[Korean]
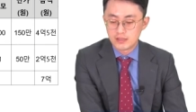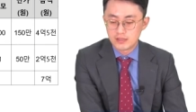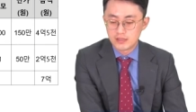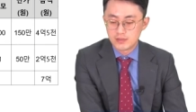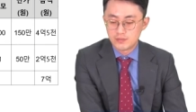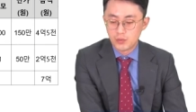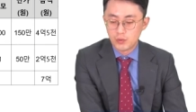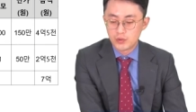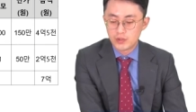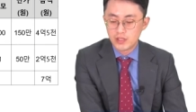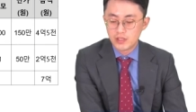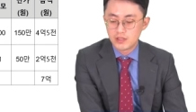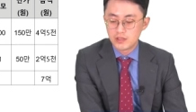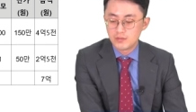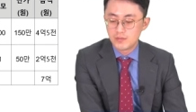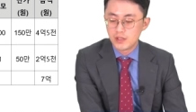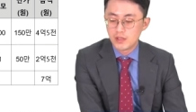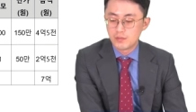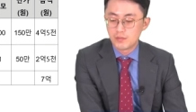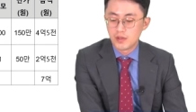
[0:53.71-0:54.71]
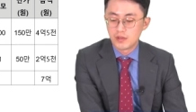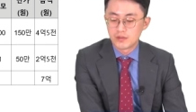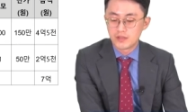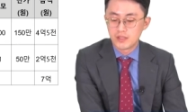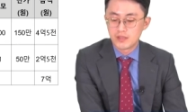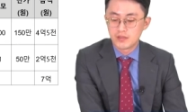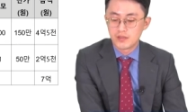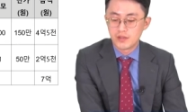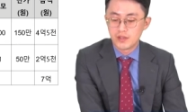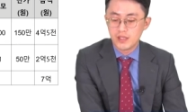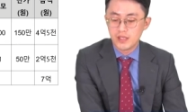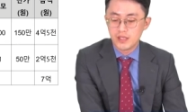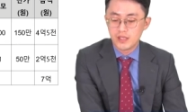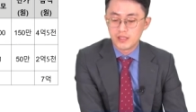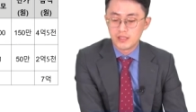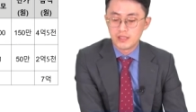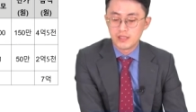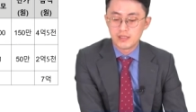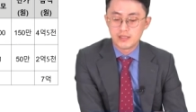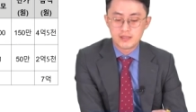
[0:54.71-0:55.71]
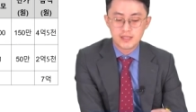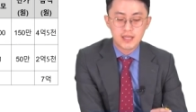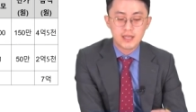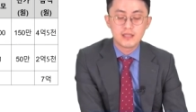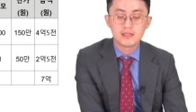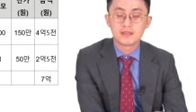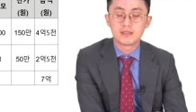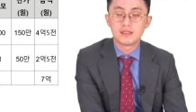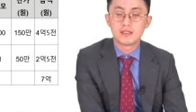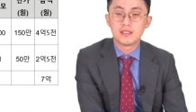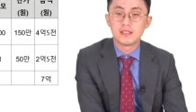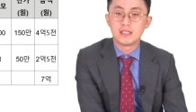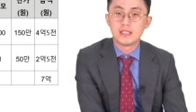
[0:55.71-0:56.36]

그 보상금 내역 명세서에 이 사항들이